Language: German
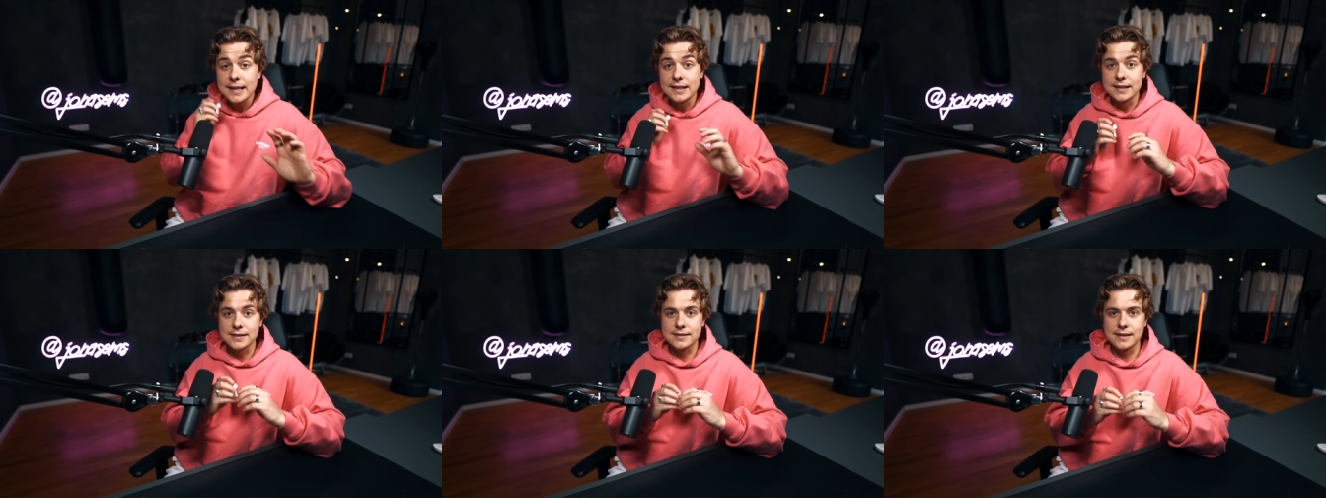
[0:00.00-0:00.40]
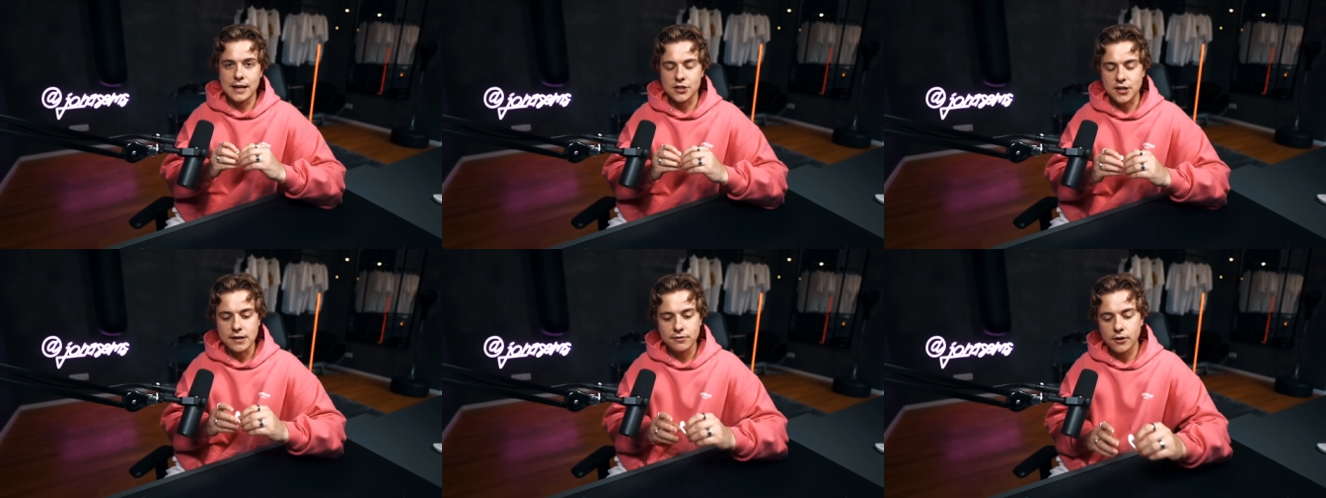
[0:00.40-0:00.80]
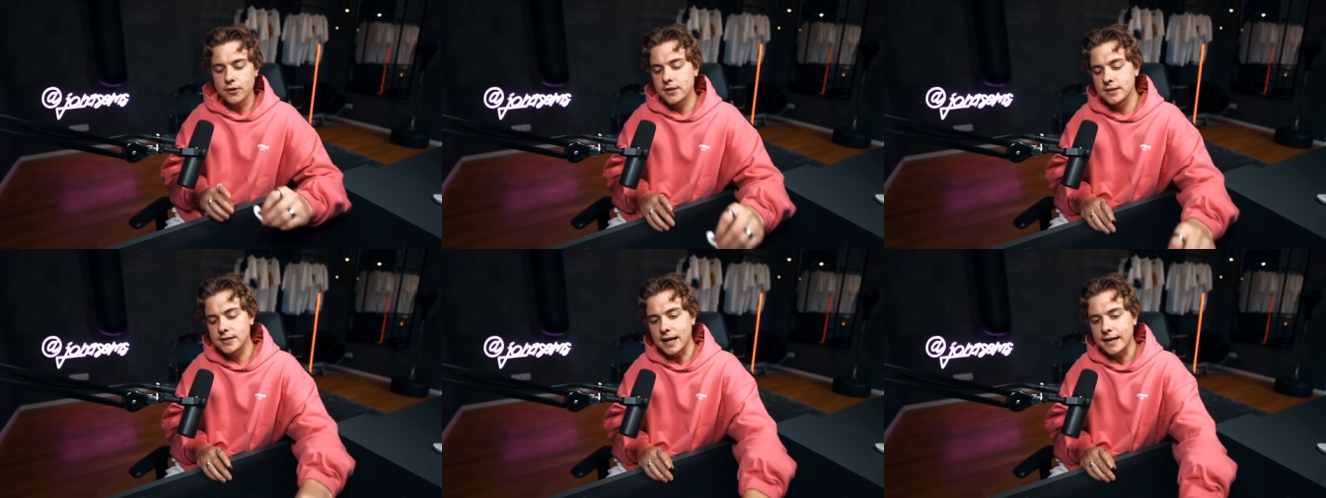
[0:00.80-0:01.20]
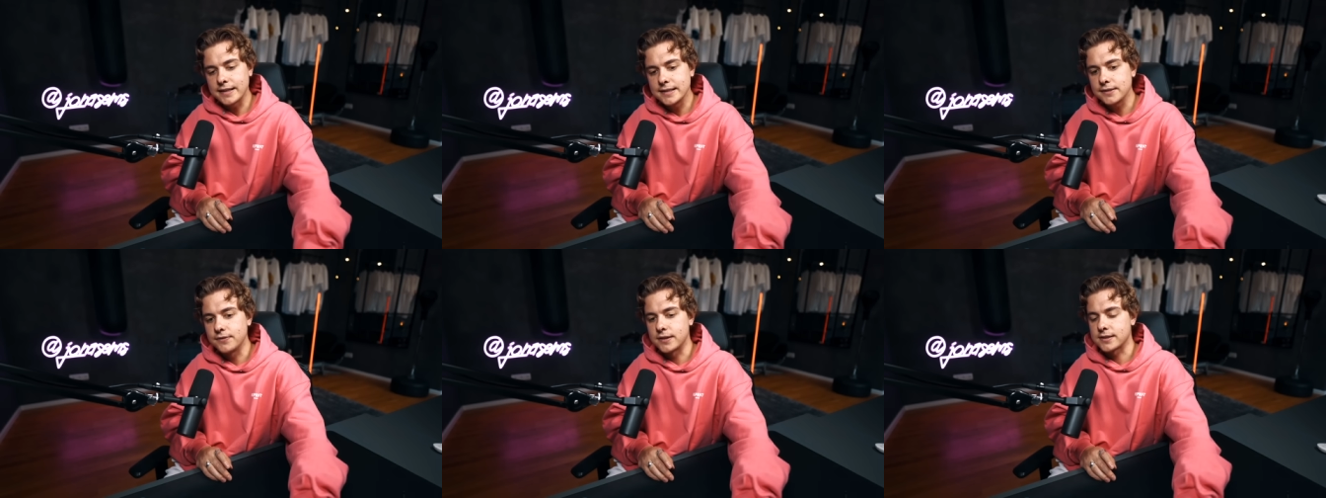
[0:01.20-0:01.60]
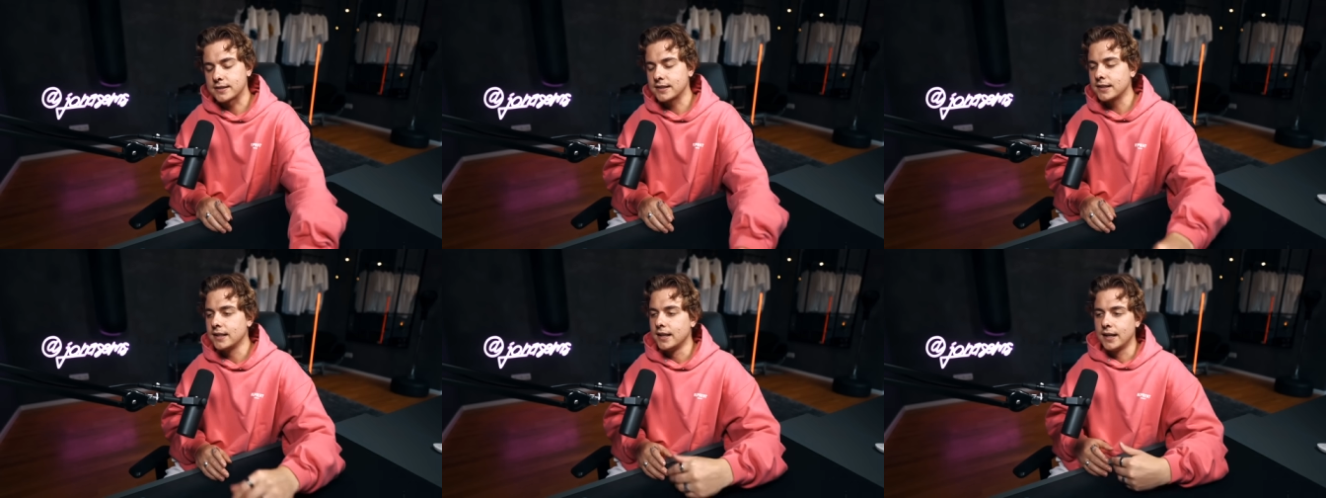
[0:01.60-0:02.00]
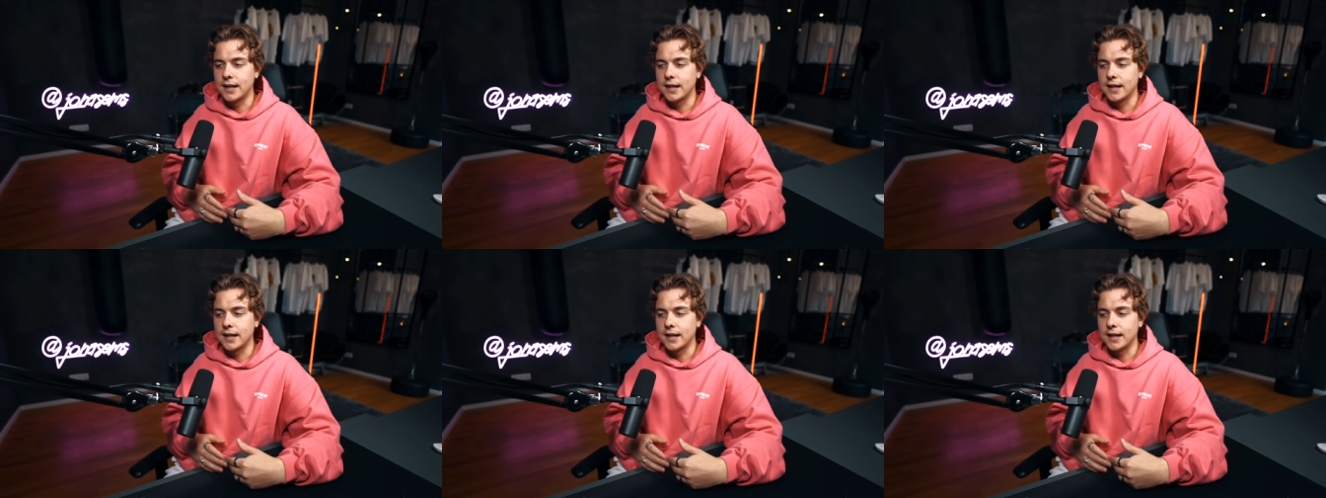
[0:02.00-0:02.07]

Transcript: Ick-Listen erstellen für Leute, die es gerade nicht wissen,